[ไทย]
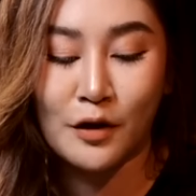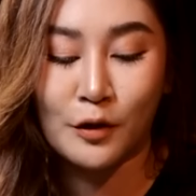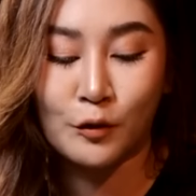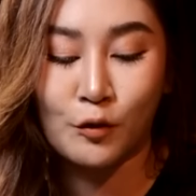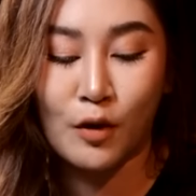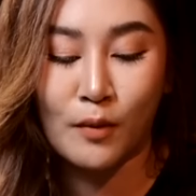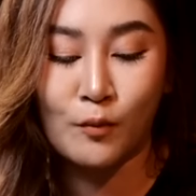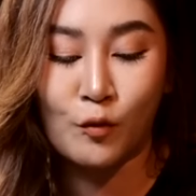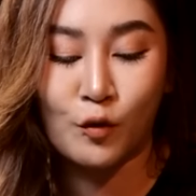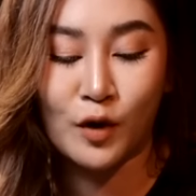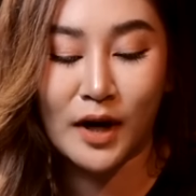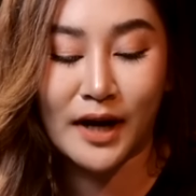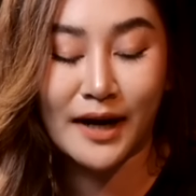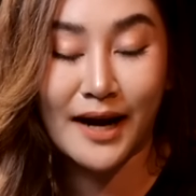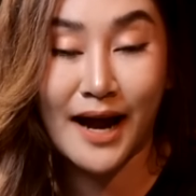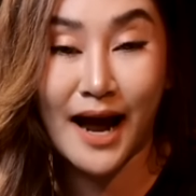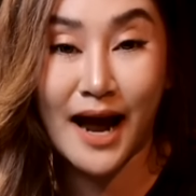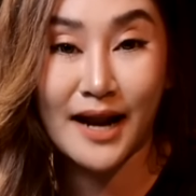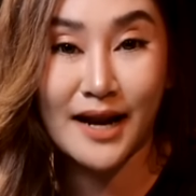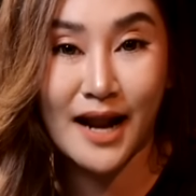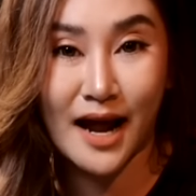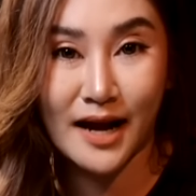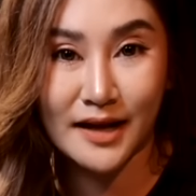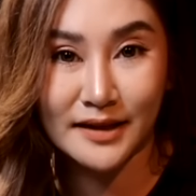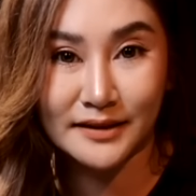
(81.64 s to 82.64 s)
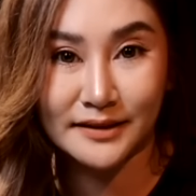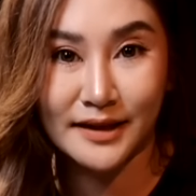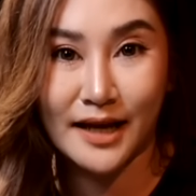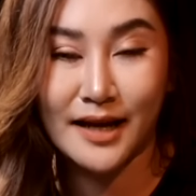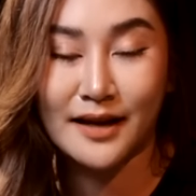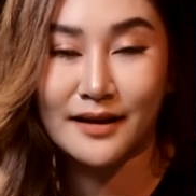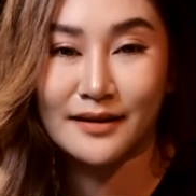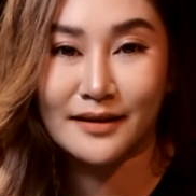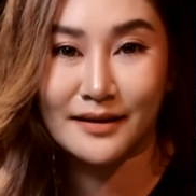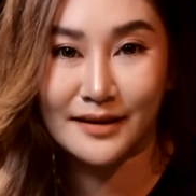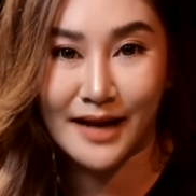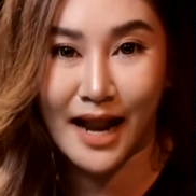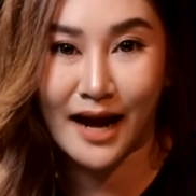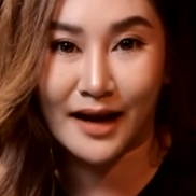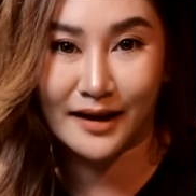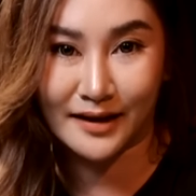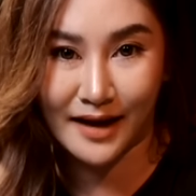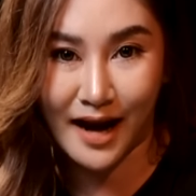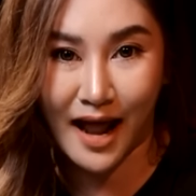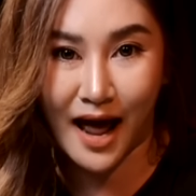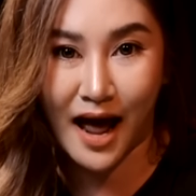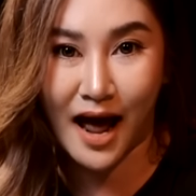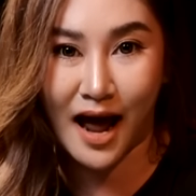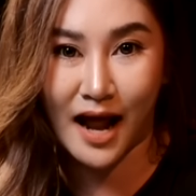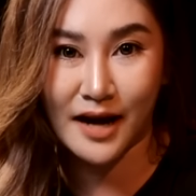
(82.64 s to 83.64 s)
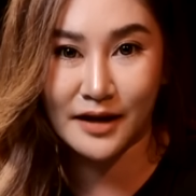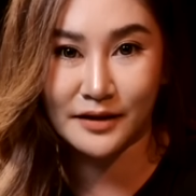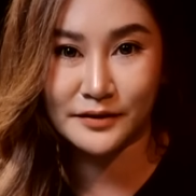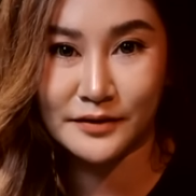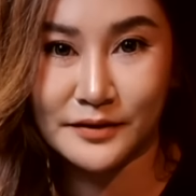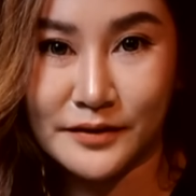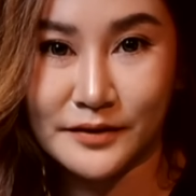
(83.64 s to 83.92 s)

รวมมูลค่าทั้งสิ้นหลักล้าน